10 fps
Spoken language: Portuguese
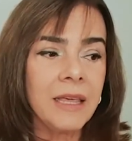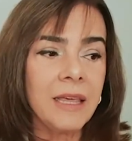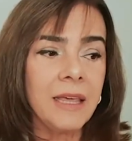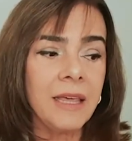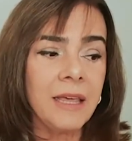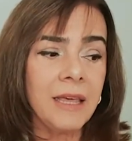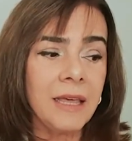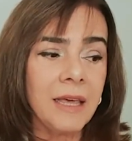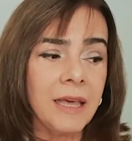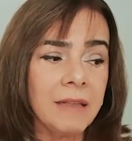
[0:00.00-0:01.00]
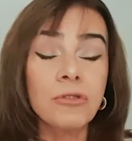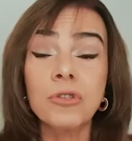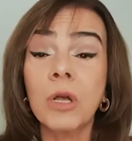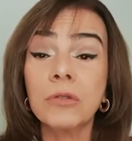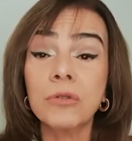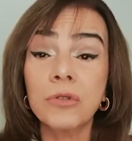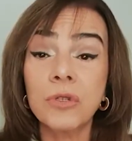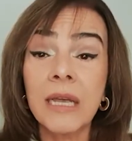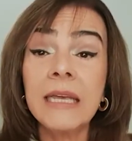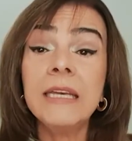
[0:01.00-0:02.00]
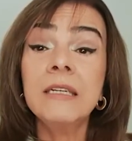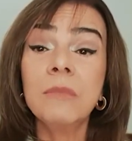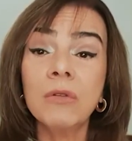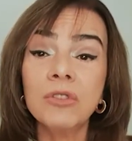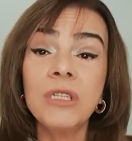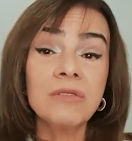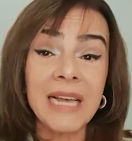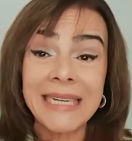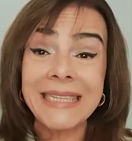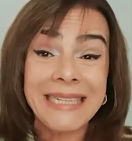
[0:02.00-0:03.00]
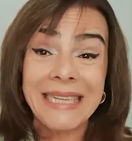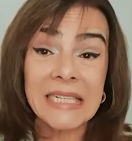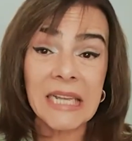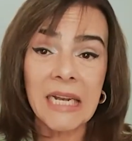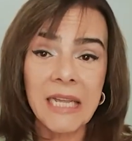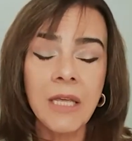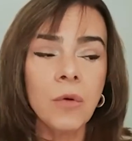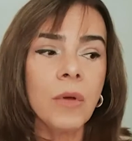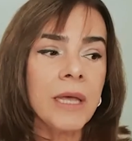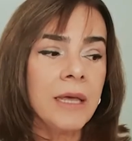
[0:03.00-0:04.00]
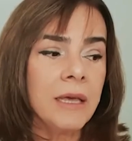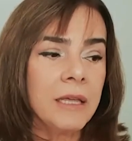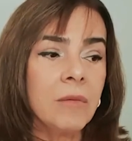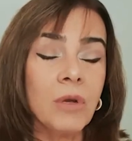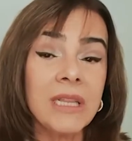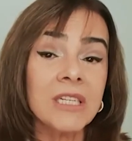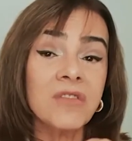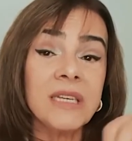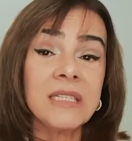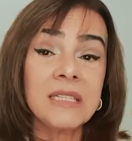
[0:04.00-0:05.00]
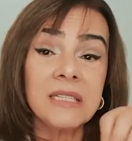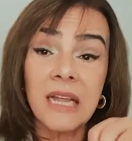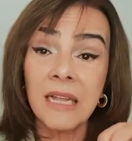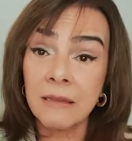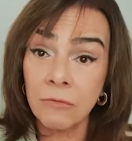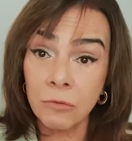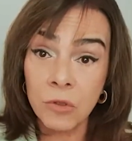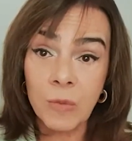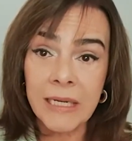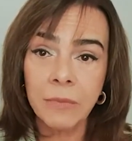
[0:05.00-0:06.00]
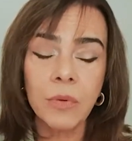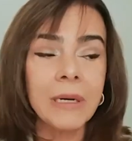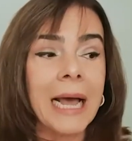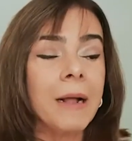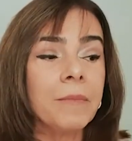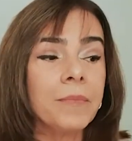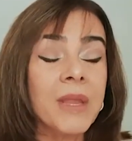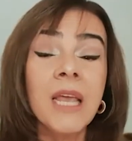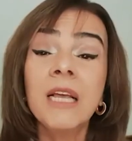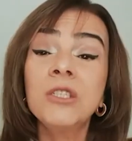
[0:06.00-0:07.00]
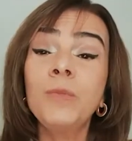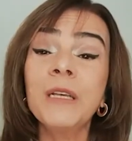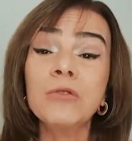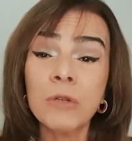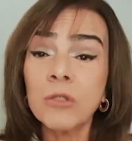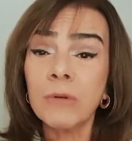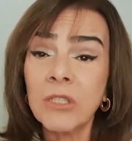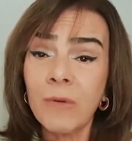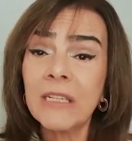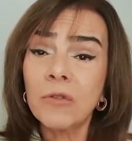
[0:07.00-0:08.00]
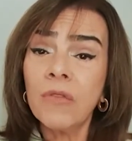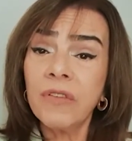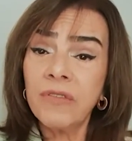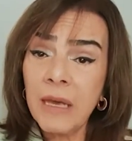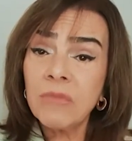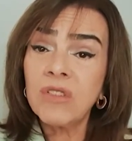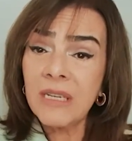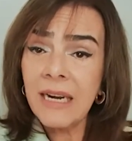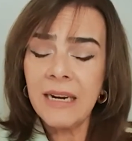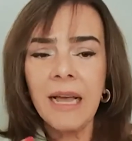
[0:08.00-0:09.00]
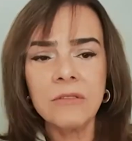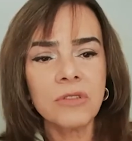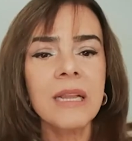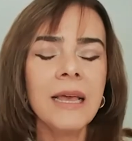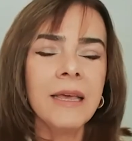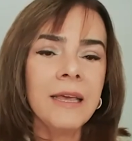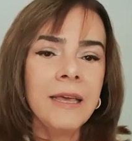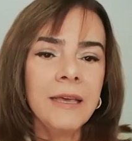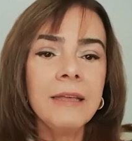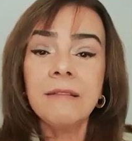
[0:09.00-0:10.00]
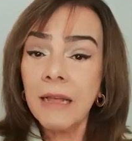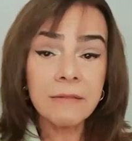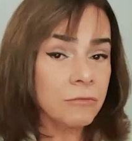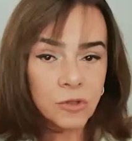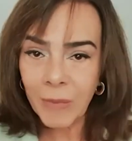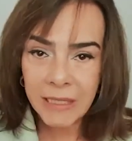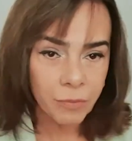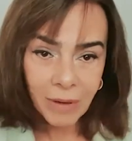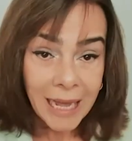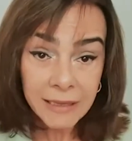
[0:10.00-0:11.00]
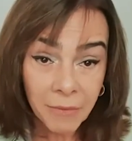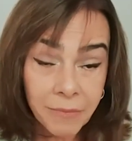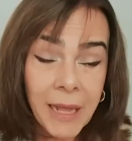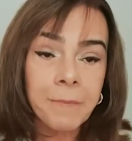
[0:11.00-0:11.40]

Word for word: que é, dos nossos irmãozinhos ainda em desalinho, que muitas vezes tentam nos manipular, de pessoas com as quais convivemos, encarnados, né? que tentam nos manipular também.